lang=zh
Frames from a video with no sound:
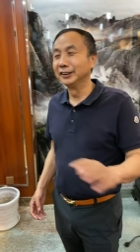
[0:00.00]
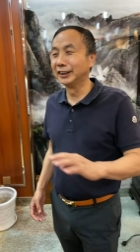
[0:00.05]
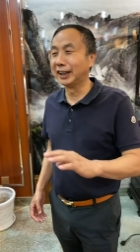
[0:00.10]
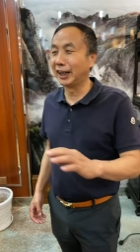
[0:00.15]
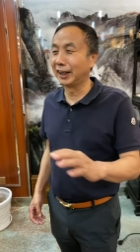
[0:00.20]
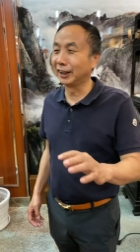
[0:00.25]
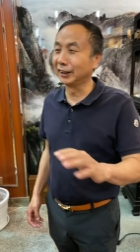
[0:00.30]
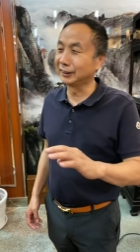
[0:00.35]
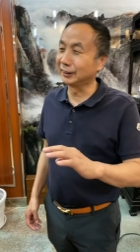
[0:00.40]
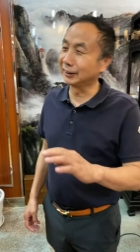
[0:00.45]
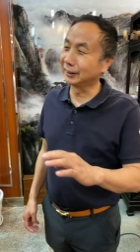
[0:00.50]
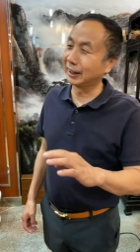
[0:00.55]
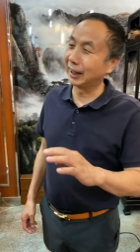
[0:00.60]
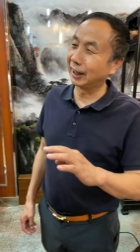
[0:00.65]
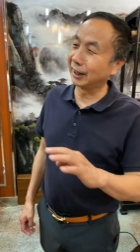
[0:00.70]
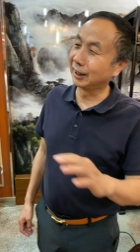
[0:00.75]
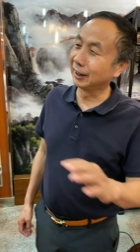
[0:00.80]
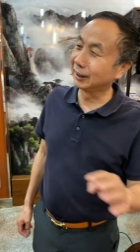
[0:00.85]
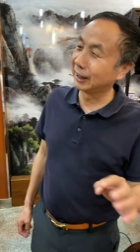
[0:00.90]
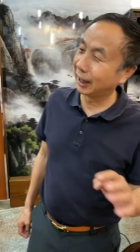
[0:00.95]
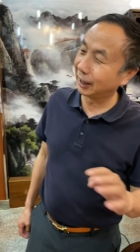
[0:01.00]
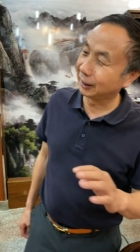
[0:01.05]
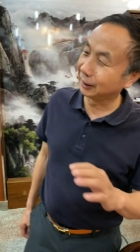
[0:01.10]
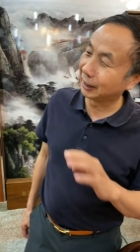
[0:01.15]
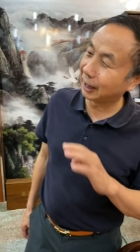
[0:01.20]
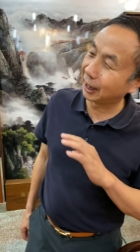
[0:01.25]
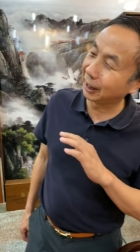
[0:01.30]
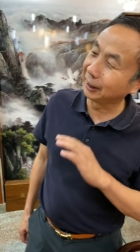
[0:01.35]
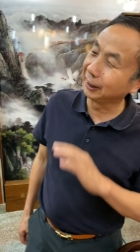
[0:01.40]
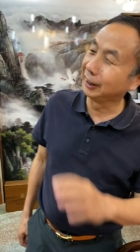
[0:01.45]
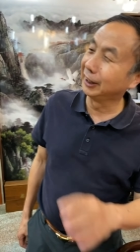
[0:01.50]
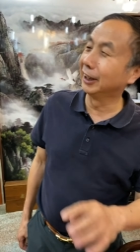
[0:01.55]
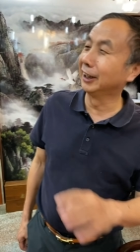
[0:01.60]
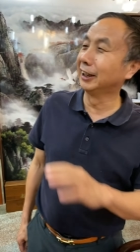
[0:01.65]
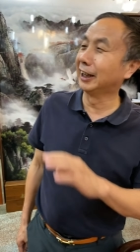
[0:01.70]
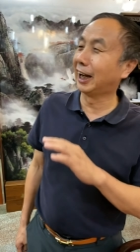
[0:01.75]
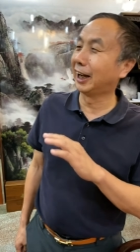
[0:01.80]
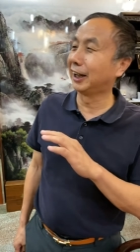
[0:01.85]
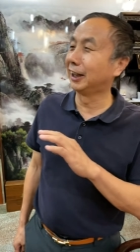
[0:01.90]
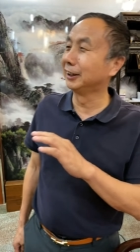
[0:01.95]
哪个是哪个？哪哪一年？
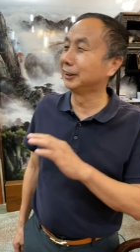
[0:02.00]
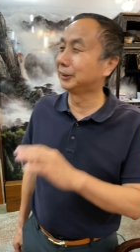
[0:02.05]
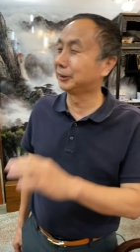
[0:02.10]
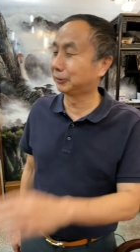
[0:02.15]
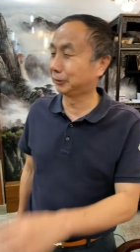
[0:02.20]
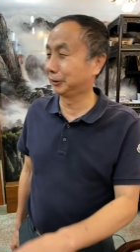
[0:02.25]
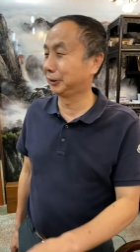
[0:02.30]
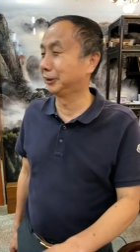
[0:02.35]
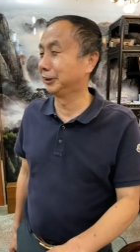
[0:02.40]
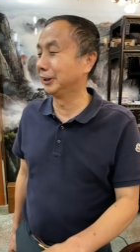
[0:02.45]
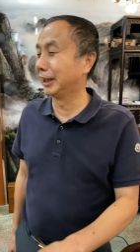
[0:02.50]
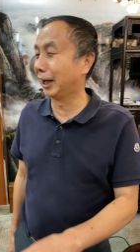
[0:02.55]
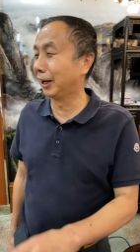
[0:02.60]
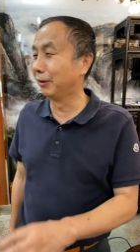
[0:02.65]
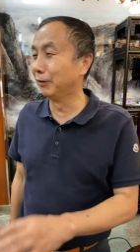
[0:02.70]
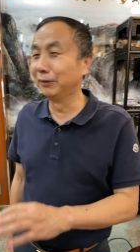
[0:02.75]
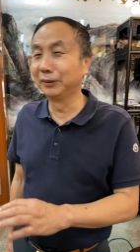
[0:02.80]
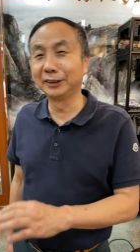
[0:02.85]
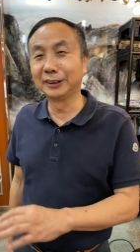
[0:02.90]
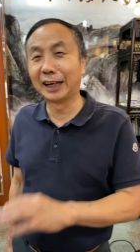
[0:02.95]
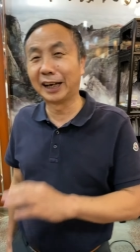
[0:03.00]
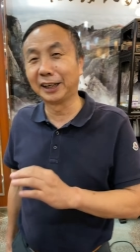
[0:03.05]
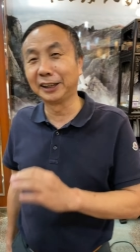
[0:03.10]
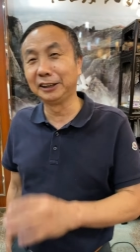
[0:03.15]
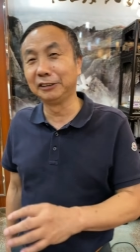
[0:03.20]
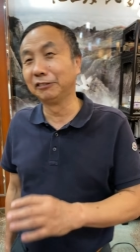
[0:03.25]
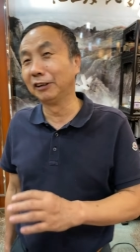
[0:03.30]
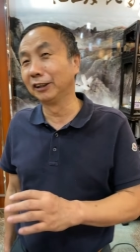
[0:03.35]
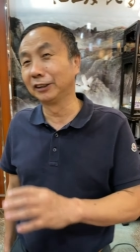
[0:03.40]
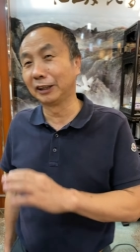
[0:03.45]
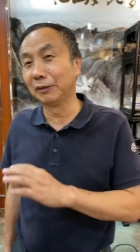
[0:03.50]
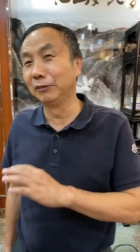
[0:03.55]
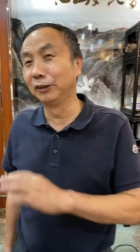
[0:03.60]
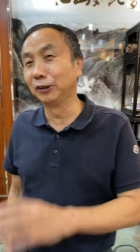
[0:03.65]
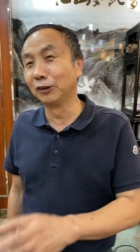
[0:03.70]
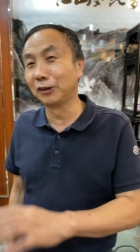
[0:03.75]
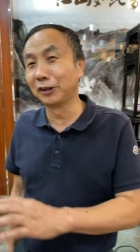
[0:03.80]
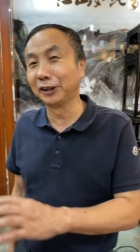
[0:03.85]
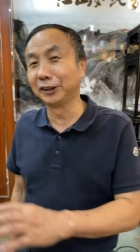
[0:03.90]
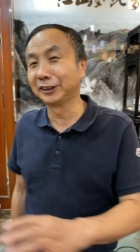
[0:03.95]
哪个？哪个哪个地方，咱们都
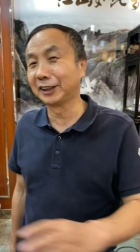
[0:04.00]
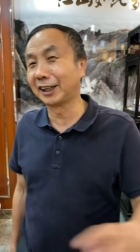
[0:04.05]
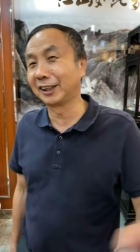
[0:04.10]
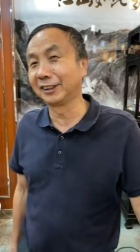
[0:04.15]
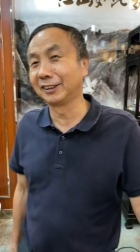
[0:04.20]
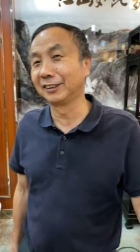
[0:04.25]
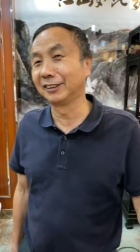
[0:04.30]
可以查得到